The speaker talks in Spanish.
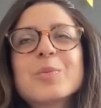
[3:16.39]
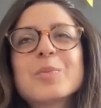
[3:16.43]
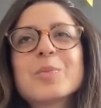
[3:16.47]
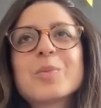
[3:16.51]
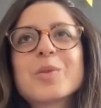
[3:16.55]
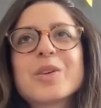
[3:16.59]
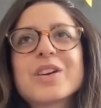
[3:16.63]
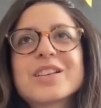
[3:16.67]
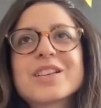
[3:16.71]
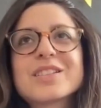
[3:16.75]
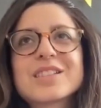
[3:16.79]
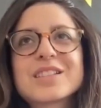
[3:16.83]

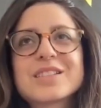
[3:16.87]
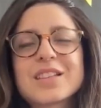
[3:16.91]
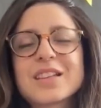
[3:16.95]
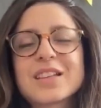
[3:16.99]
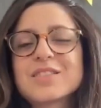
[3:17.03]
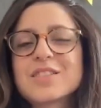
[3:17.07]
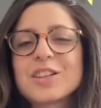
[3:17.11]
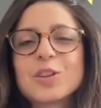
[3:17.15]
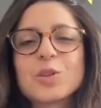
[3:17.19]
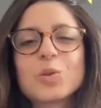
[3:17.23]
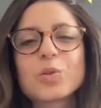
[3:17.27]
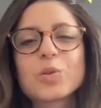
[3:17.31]
pues
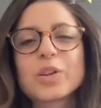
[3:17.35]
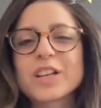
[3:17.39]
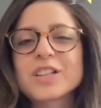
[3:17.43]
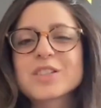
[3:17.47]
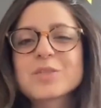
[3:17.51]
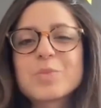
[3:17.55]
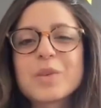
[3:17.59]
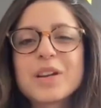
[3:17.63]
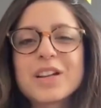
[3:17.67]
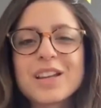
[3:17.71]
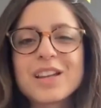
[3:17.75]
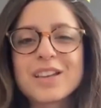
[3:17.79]
está siendo una
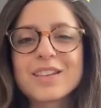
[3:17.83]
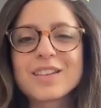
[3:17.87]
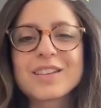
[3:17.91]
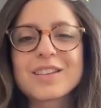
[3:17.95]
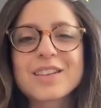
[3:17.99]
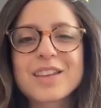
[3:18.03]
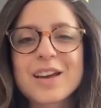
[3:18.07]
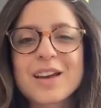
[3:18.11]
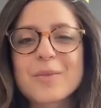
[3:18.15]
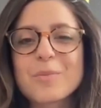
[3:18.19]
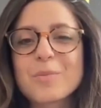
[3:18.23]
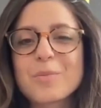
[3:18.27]

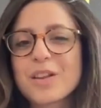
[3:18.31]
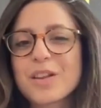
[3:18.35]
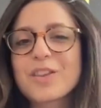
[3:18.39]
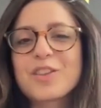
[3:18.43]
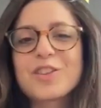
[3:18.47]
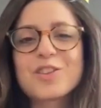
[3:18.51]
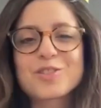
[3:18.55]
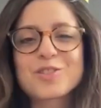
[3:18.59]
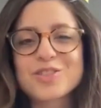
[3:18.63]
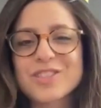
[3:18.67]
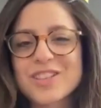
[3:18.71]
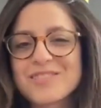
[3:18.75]
experiencia
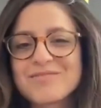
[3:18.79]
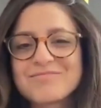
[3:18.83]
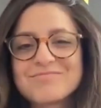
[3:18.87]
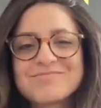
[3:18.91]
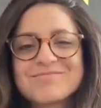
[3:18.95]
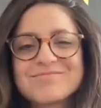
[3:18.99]
preciosa.